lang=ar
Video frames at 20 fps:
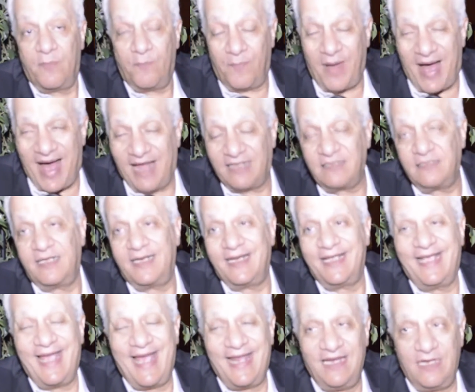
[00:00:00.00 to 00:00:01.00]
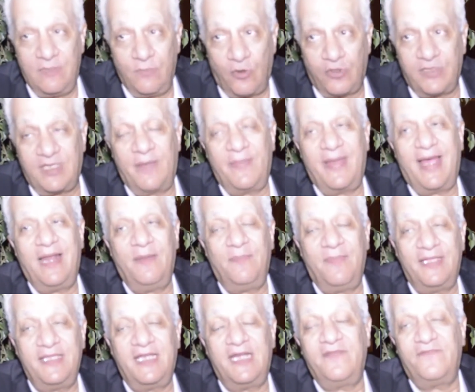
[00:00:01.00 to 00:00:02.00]
بعض رجال المجتمع
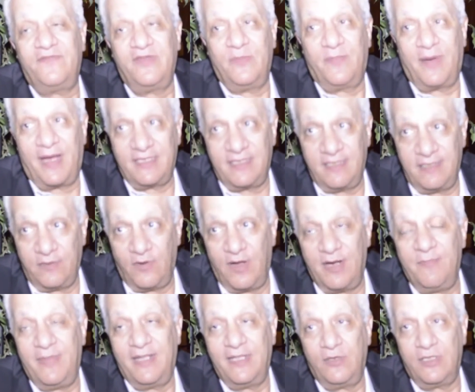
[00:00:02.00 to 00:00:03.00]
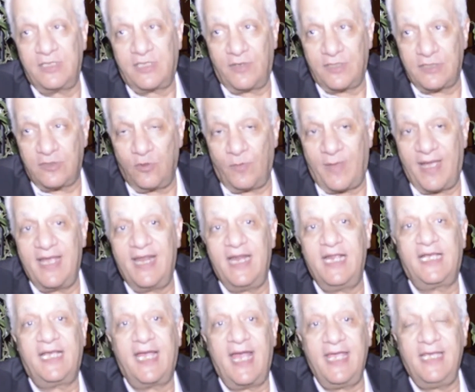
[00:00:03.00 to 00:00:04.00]
المدني في بعض الدول بدأوا يتواصلوا معايا
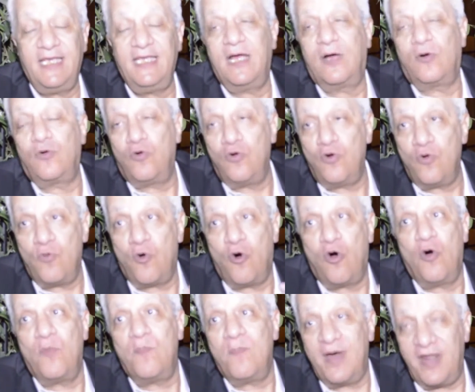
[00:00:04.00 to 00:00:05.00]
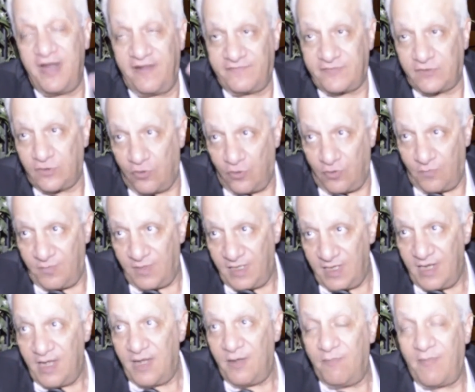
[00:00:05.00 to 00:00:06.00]
لكي يقوموا هم نفسهم
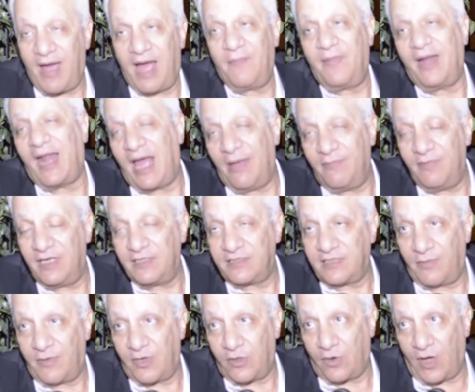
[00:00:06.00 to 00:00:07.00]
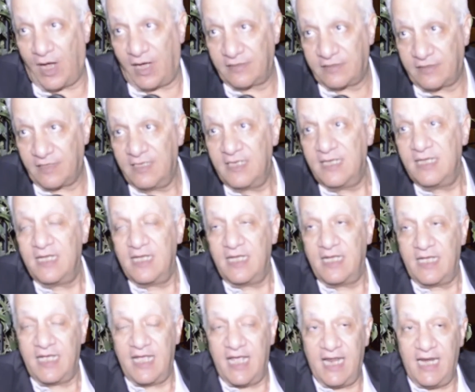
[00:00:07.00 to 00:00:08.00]
بعمل حملة للتبرعات
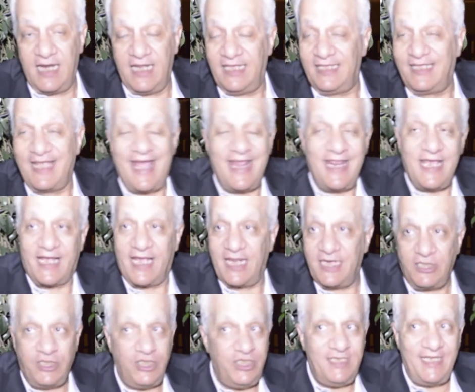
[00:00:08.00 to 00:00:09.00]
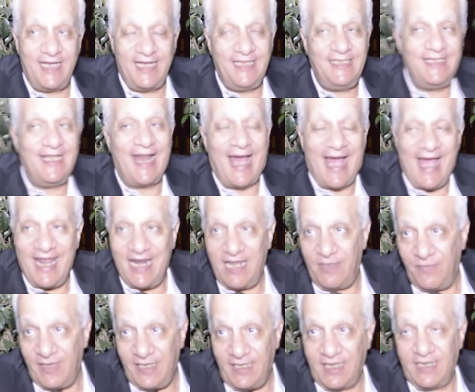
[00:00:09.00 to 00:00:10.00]
الإدانة كانت شديدة جدا
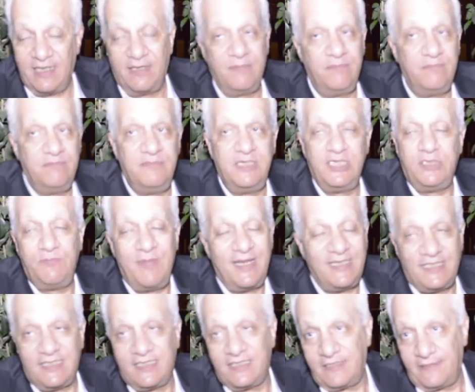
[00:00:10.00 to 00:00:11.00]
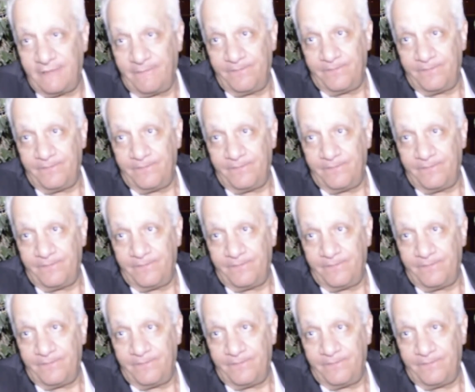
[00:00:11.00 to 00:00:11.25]
عالميا مش بس